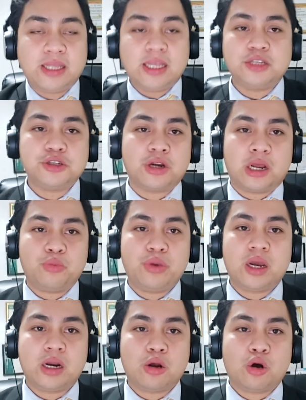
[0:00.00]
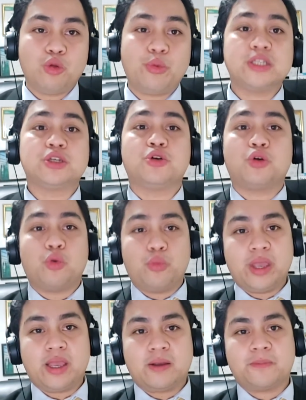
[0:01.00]
by nature, ah, we are always
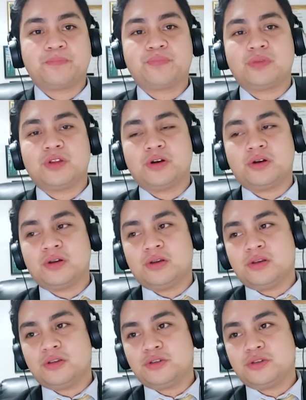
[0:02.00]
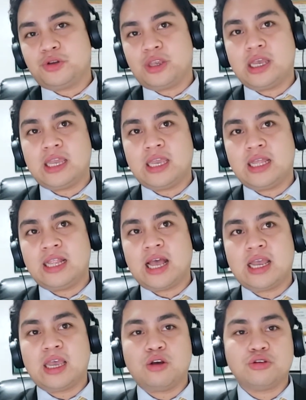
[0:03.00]
growing. No? So, y- yan
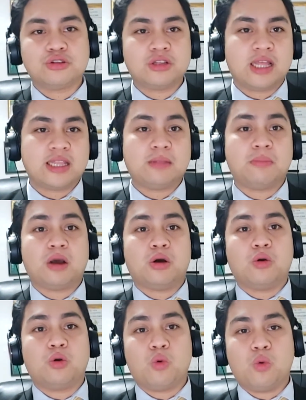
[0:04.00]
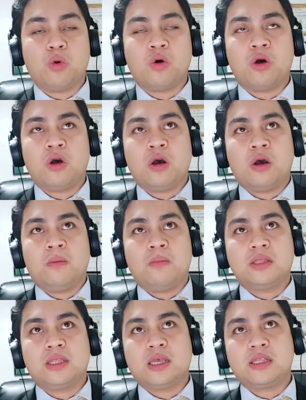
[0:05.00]
lagi ang gusto natin mag-grow
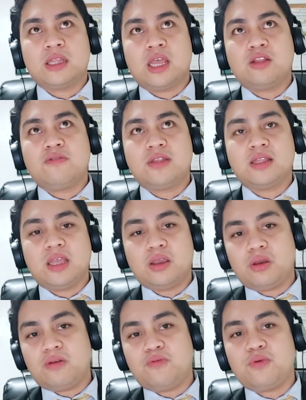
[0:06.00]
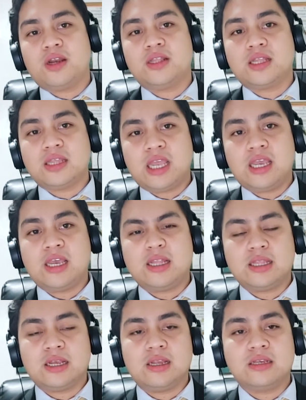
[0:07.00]
But at the end of the day, if we are not
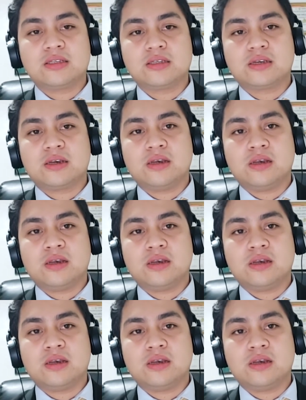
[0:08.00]
taking the risk,